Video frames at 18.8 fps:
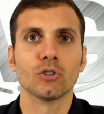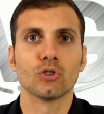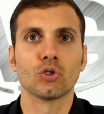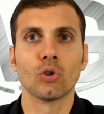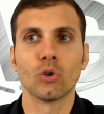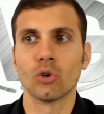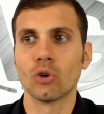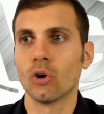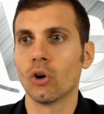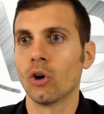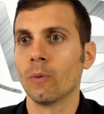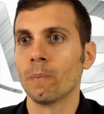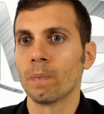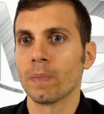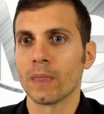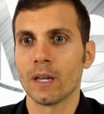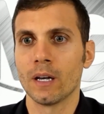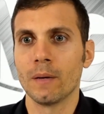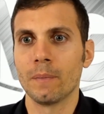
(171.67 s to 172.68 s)

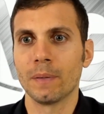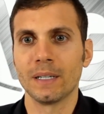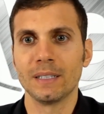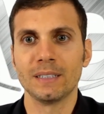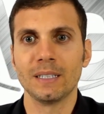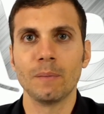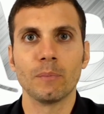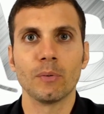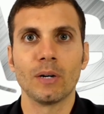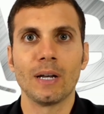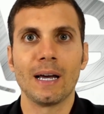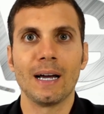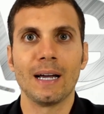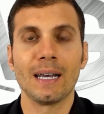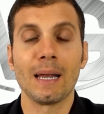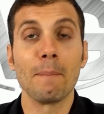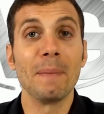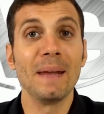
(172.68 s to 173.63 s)
sono eh, per esempio la, la,